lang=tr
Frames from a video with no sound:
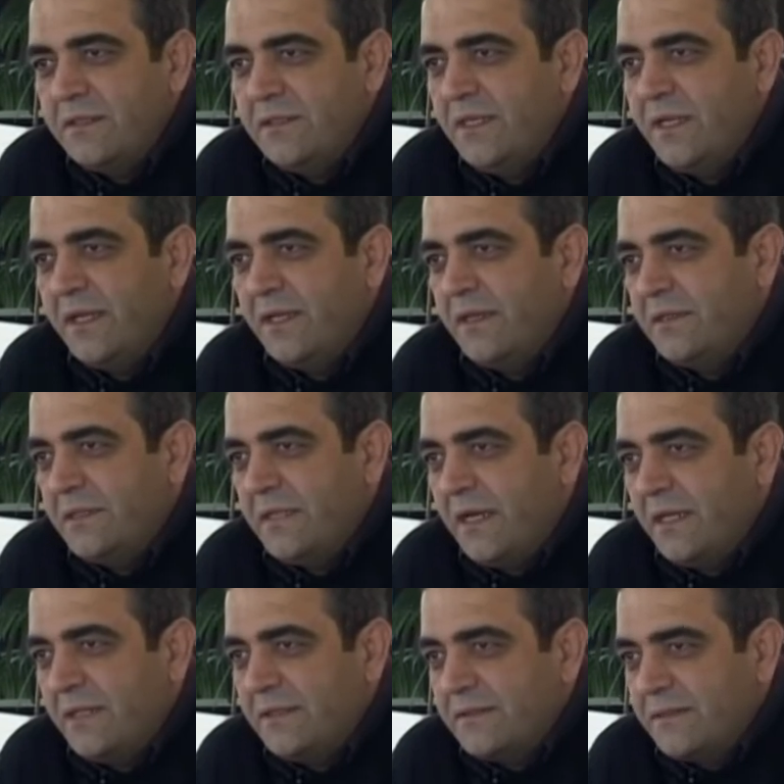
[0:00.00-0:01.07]
niye
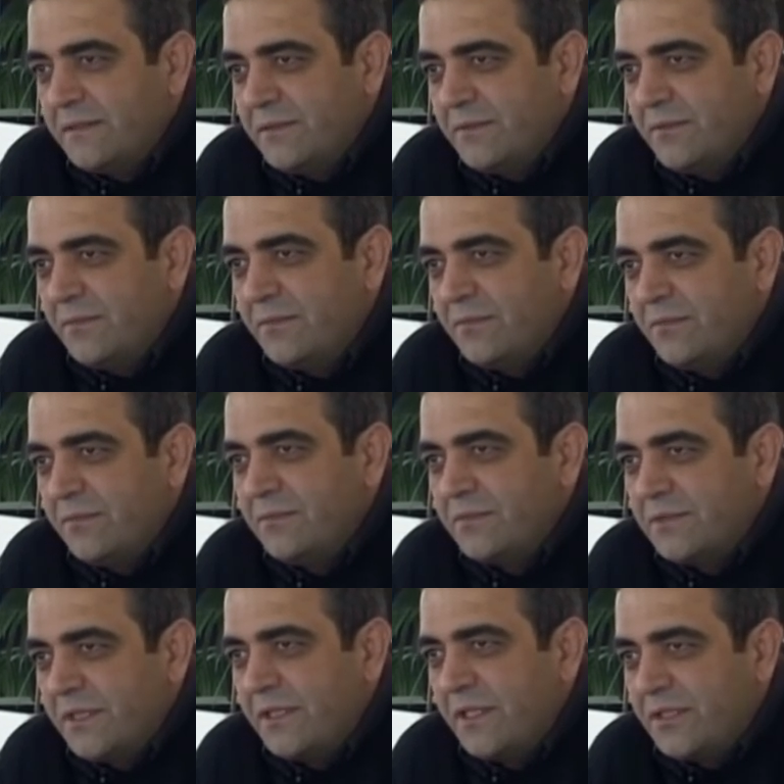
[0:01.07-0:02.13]
yani
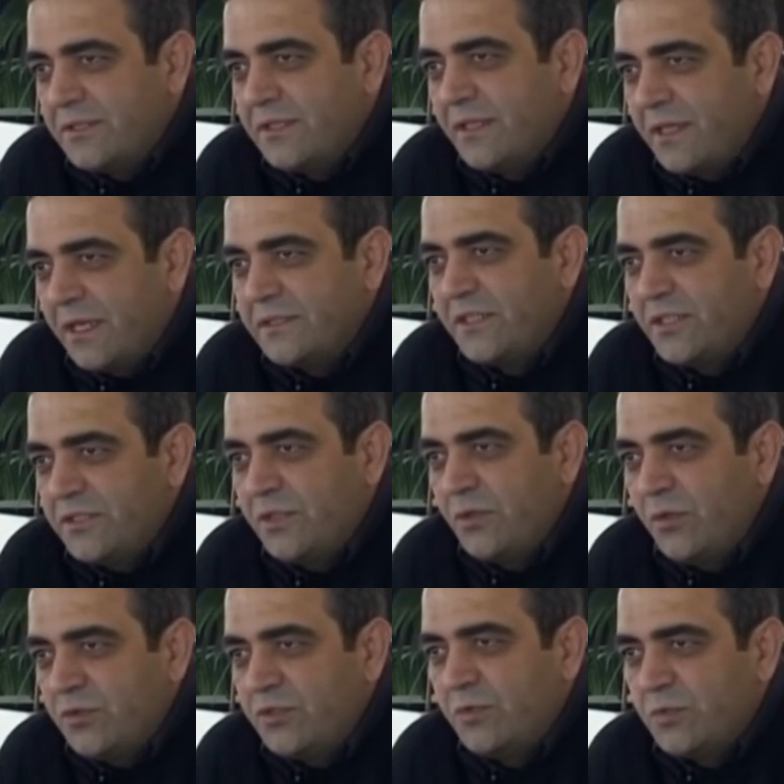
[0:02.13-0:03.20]
şeyden işte gazeteciden
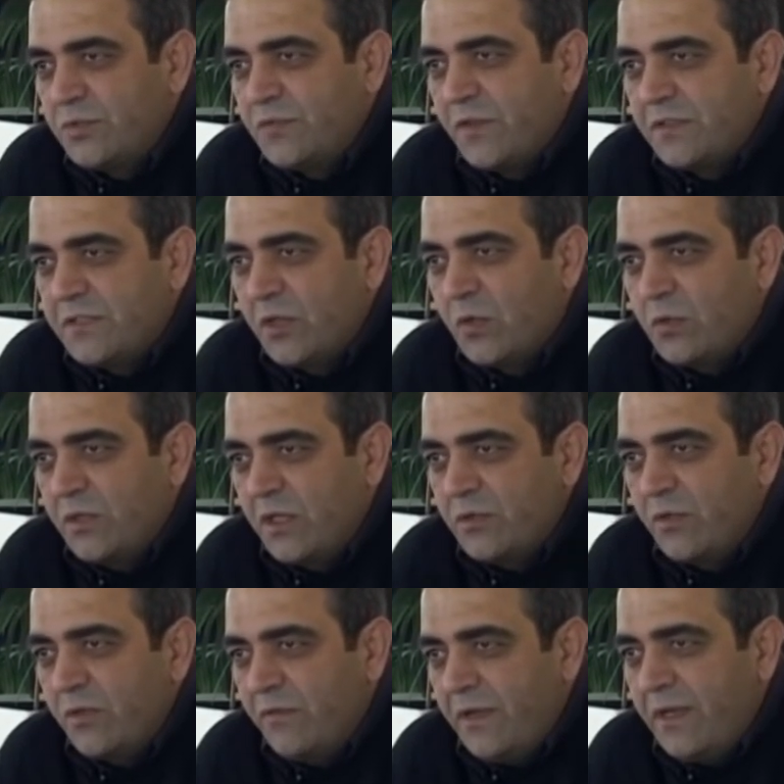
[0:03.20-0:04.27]
önce bu sıfatla
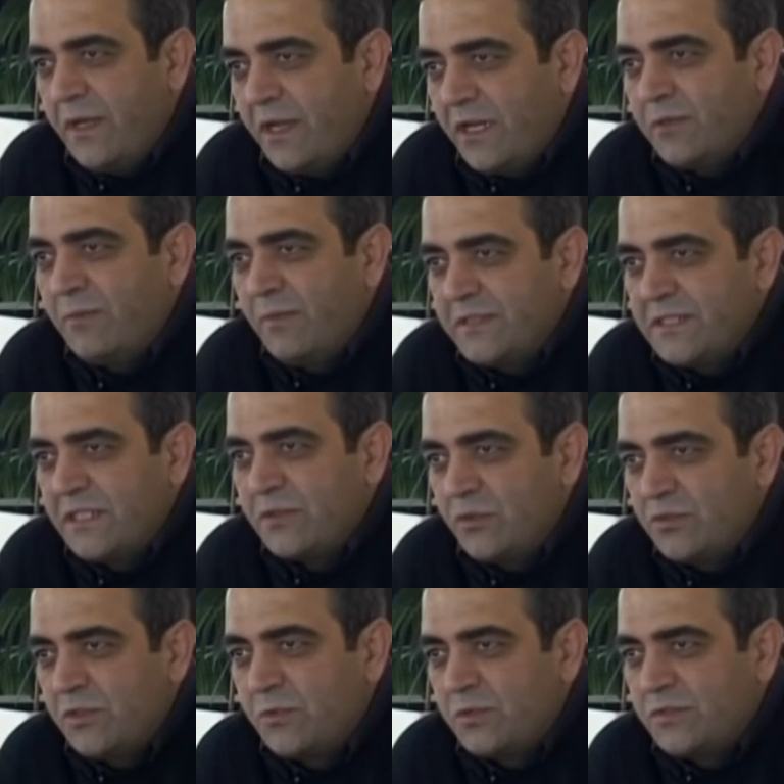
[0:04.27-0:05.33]
kullanıyor veya herhangi bir meslekten
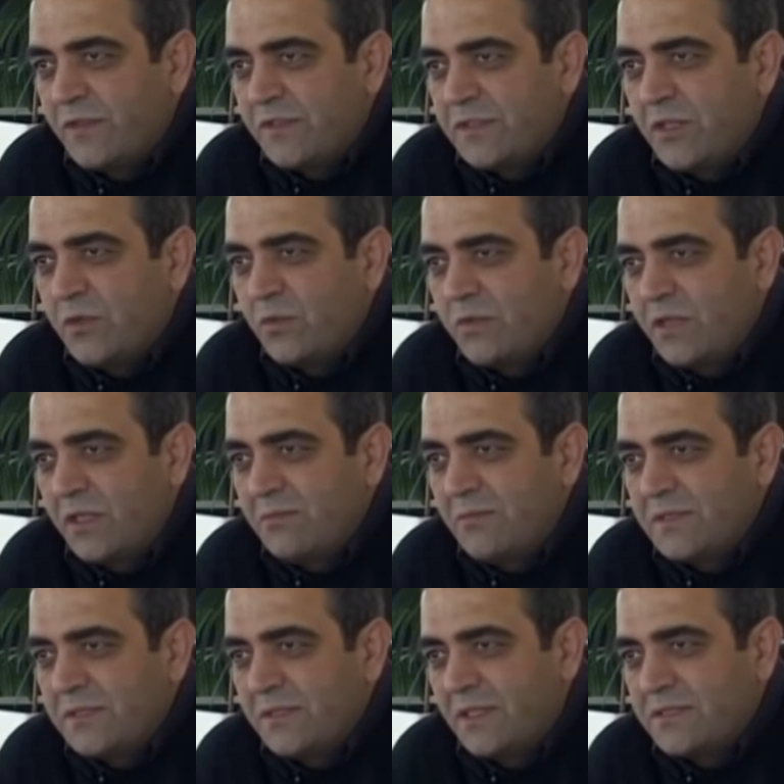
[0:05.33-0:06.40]
önce bu sıfattan
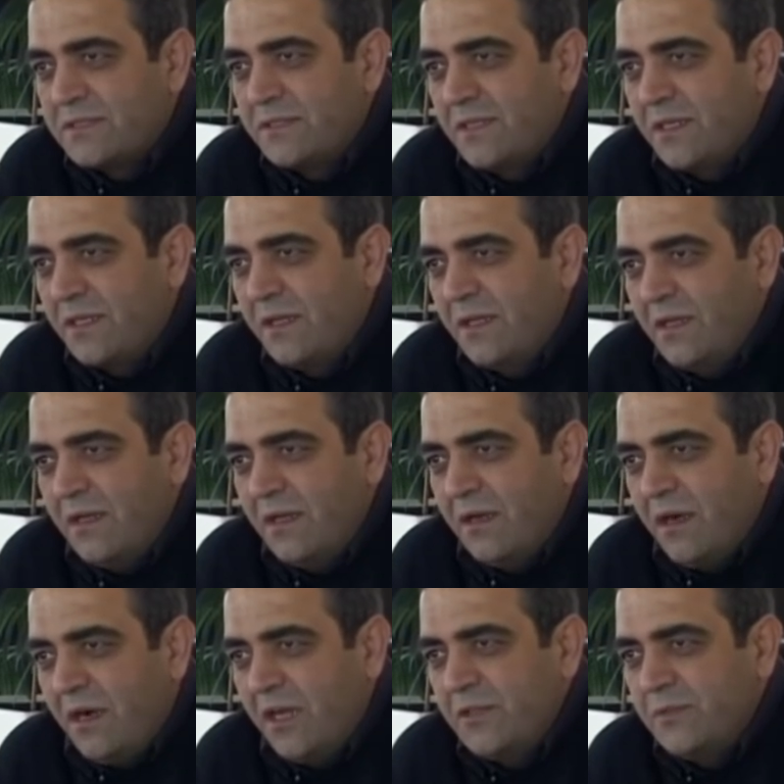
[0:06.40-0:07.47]
kullanılması aslında
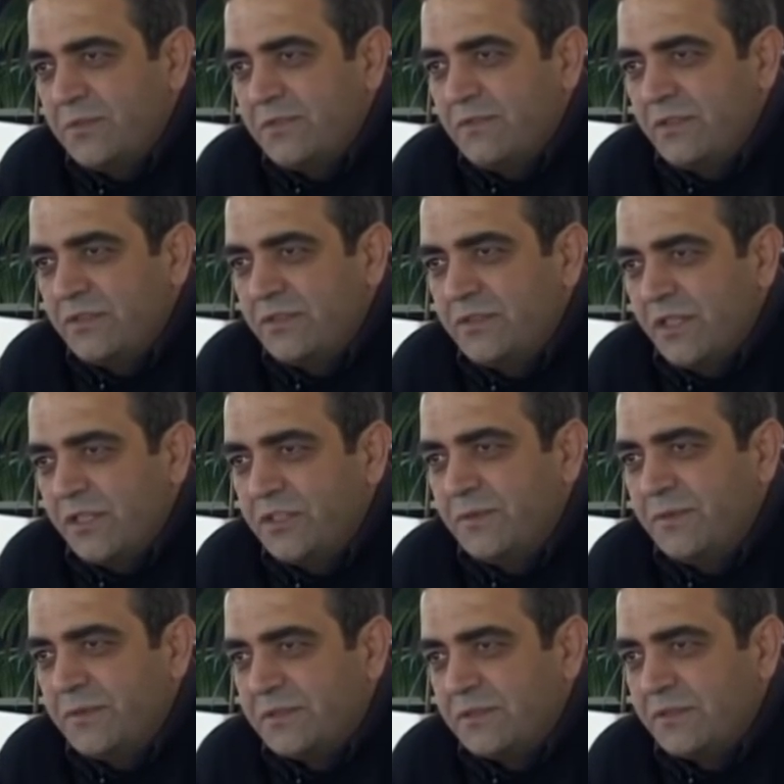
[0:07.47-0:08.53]
ayrımcı ve dışlayıcı
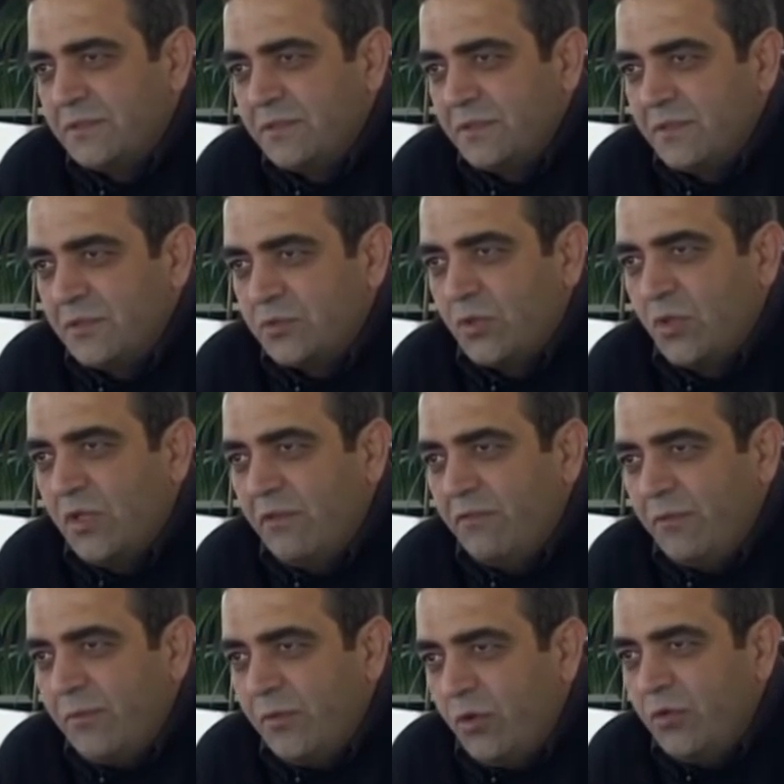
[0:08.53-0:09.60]
bir söylem
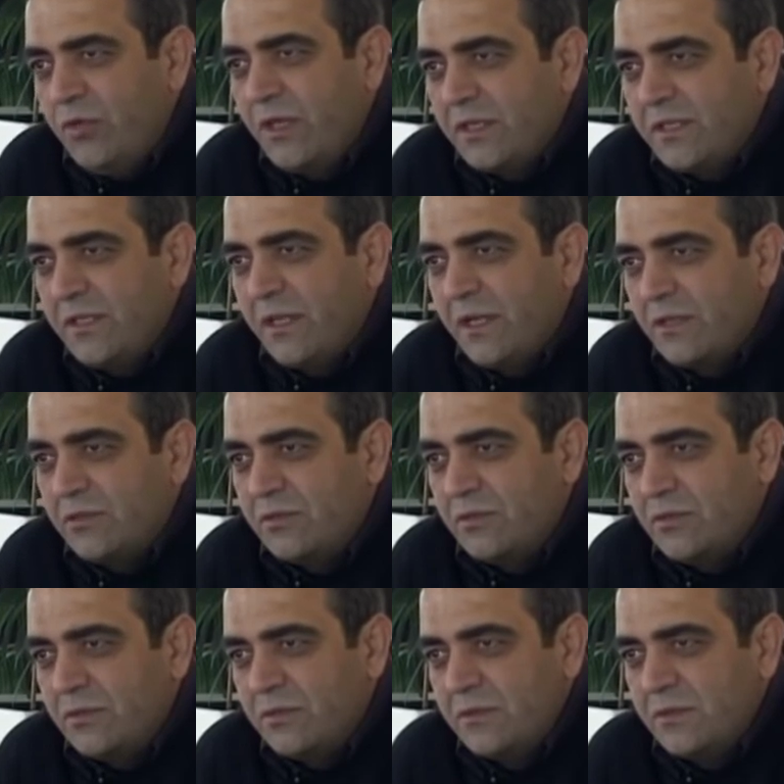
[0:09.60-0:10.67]
ve bir ön yargı yaratıyor.
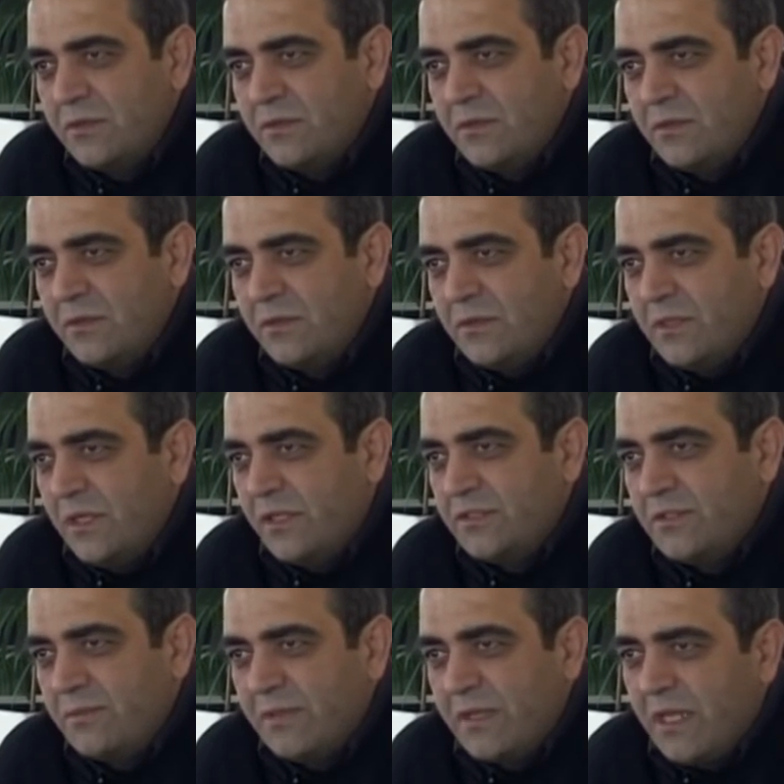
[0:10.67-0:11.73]
Yani
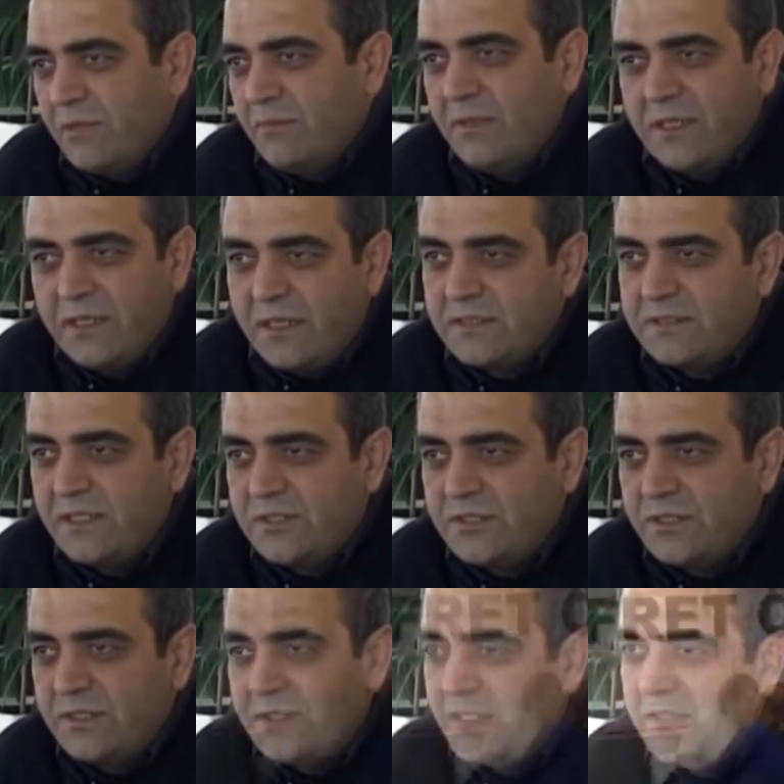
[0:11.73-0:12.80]
şimdi Ermeni gazeteci.
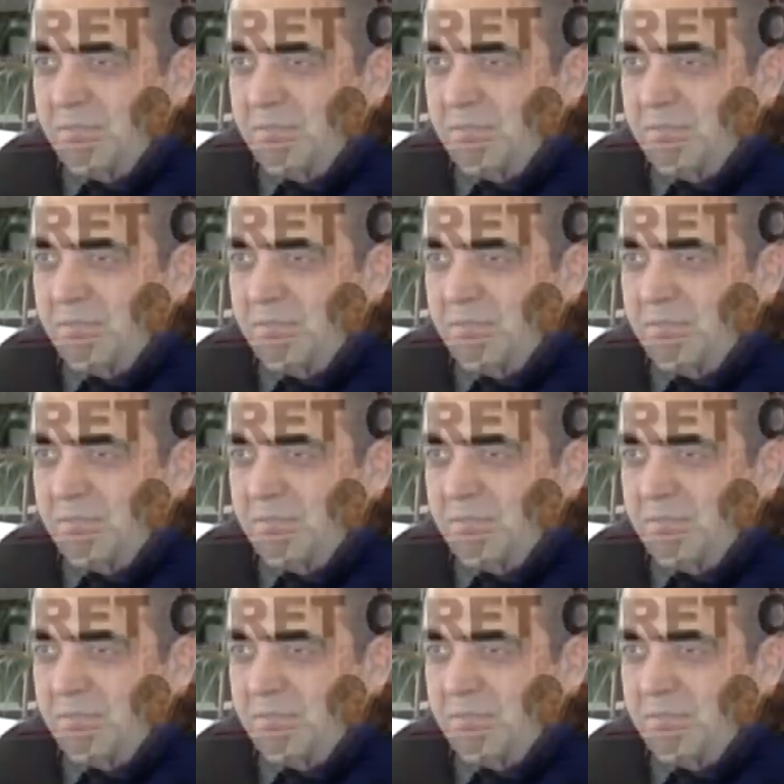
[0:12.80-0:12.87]
Ne